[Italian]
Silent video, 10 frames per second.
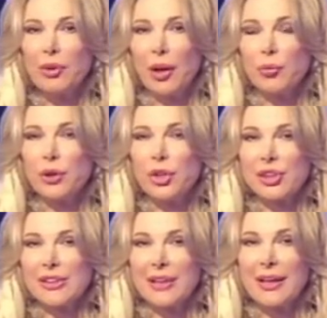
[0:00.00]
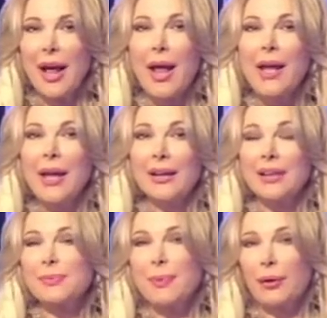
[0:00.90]
della 1 e Cesena
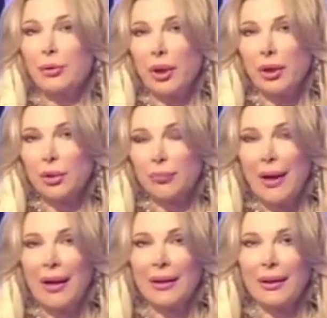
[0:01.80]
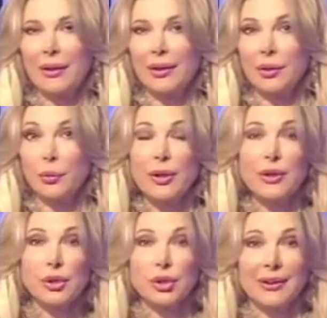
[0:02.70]
rispetto ai normali eh,
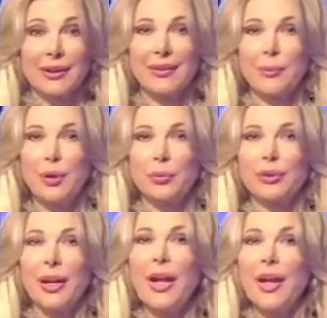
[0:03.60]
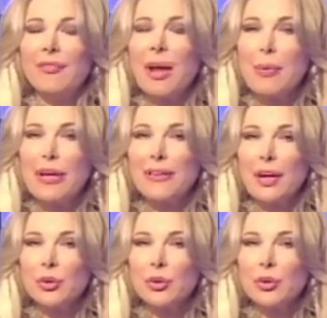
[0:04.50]
15-30 minuti. Viabilità